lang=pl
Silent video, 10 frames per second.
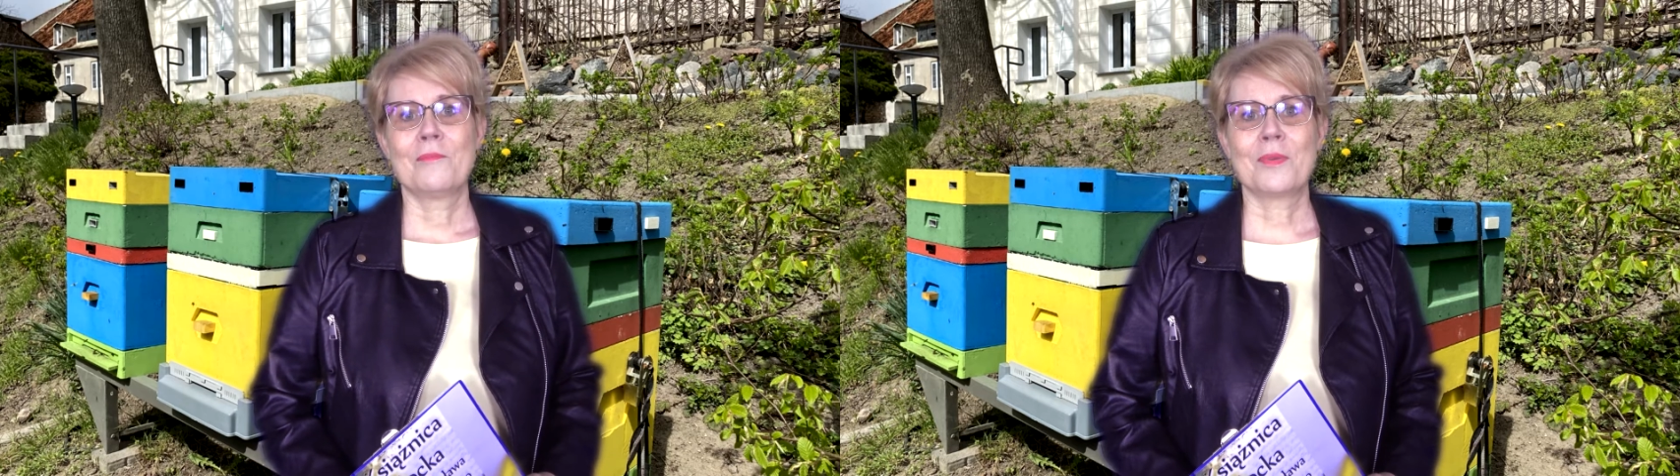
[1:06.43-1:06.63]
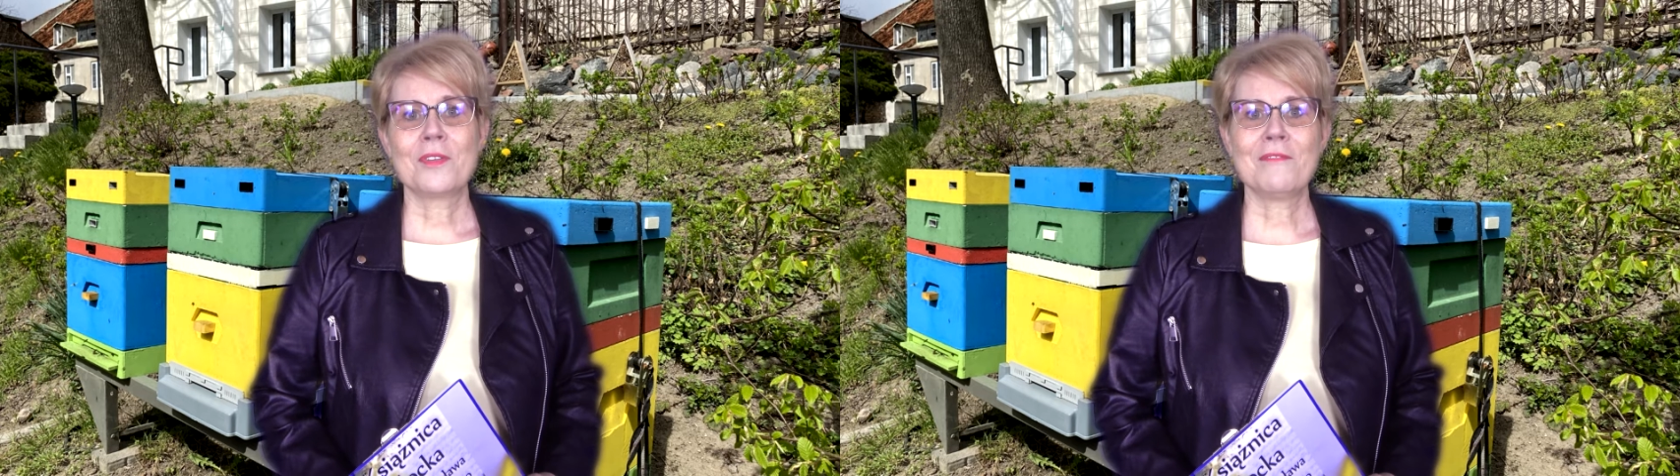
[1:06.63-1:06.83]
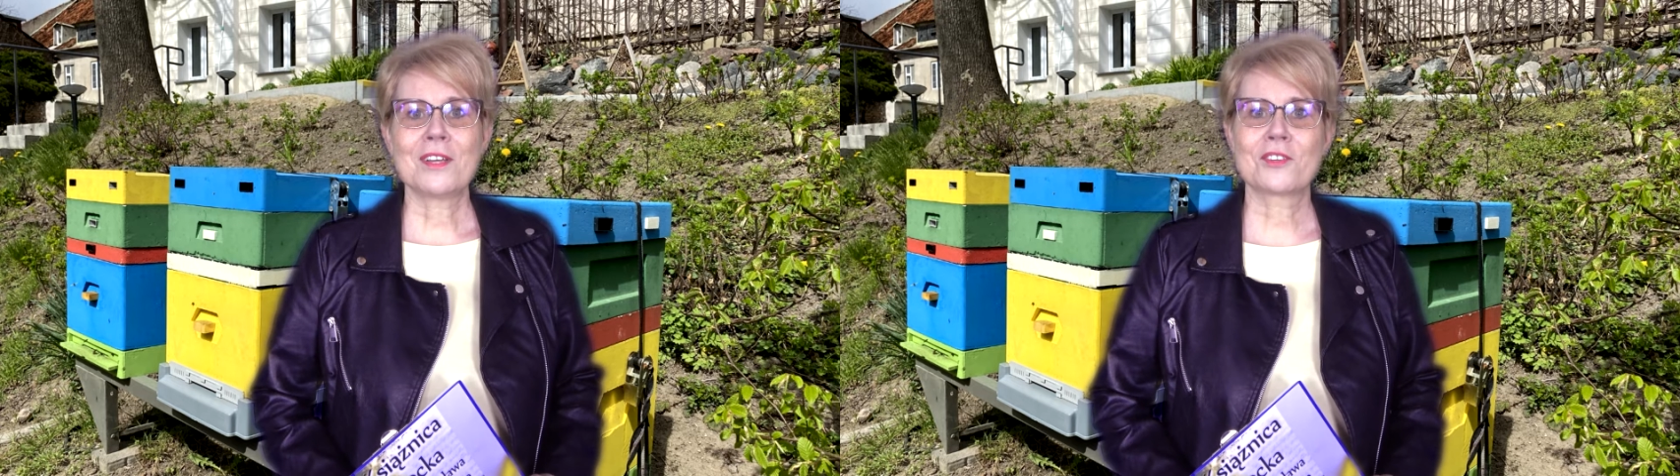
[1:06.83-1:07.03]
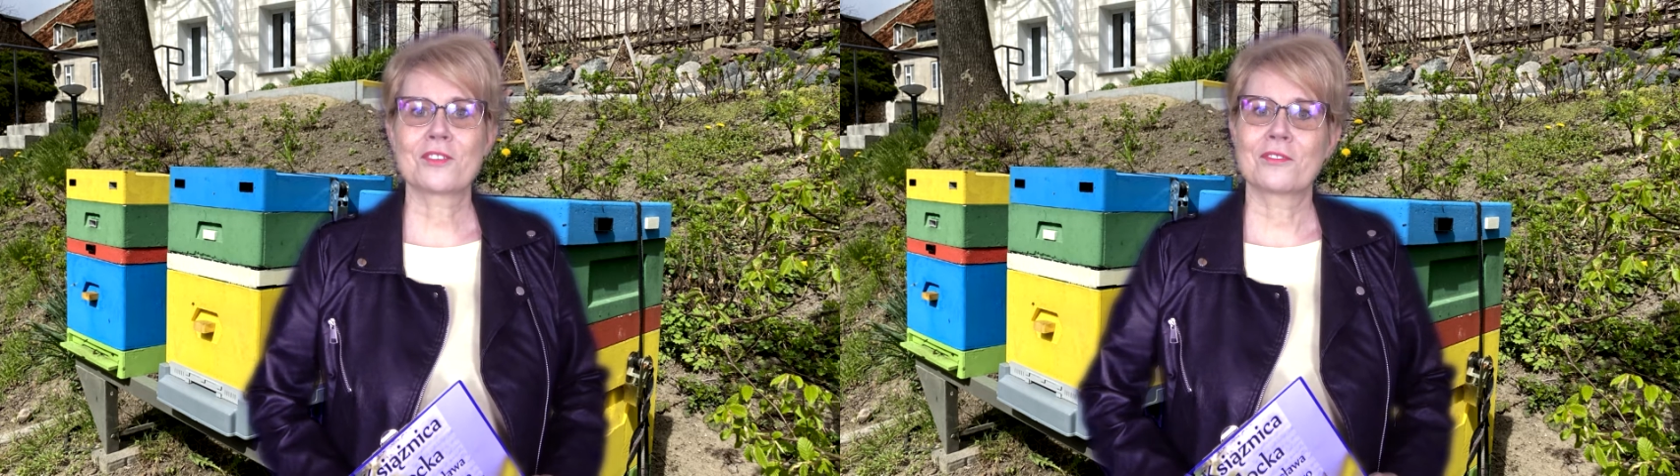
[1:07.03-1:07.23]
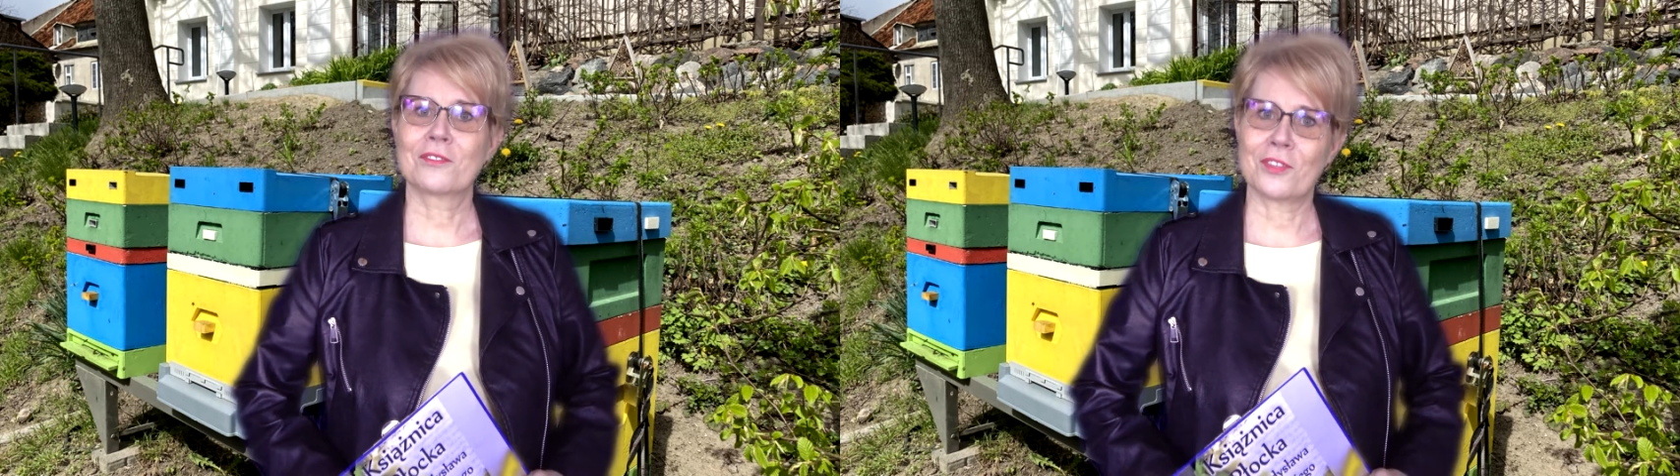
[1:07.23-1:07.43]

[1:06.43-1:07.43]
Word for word: Ponieważ